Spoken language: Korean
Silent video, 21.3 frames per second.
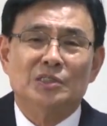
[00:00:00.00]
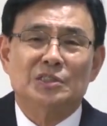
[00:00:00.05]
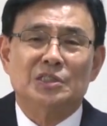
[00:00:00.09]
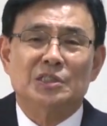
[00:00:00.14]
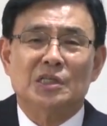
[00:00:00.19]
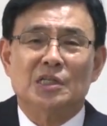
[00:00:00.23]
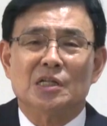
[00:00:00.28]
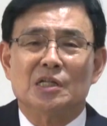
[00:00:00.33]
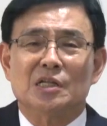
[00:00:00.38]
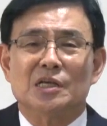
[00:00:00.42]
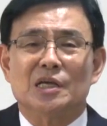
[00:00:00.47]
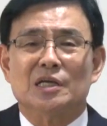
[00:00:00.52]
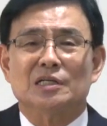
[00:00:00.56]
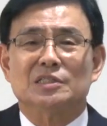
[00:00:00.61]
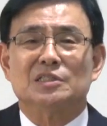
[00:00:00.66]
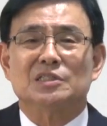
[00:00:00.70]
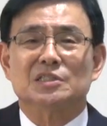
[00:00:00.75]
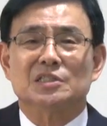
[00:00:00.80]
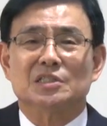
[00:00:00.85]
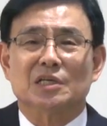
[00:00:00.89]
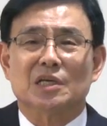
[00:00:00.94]

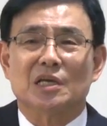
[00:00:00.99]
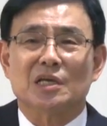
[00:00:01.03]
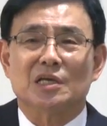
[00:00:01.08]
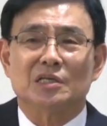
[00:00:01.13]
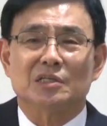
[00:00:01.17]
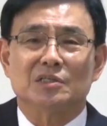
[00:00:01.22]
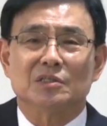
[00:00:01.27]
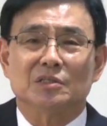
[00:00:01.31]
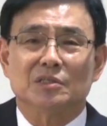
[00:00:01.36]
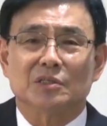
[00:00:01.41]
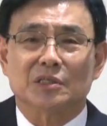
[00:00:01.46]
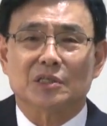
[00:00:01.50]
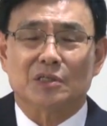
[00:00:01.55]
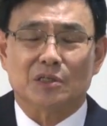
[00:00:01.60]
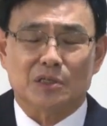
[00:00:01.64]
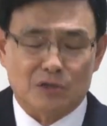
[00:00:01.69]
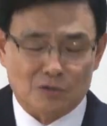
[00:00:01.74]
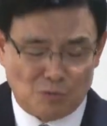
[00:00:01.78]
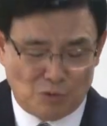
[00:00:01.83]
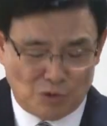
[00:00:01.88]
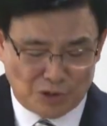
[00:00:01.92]
진리의 지식에
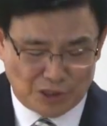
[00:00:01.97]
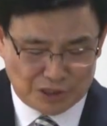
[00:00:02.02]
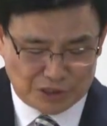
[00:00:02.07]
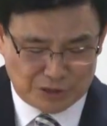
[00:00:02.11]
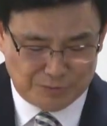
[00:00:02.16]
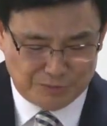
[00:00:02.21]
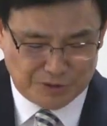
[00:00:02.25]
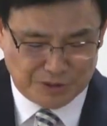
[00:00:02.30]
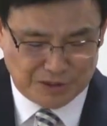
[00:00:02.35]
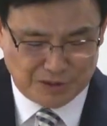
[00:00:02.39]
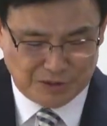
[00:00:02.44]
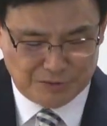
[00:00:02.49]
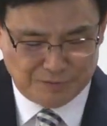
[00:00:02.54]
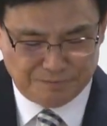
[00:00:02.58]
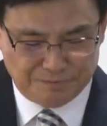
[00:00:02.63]
이르기를 원하십니다.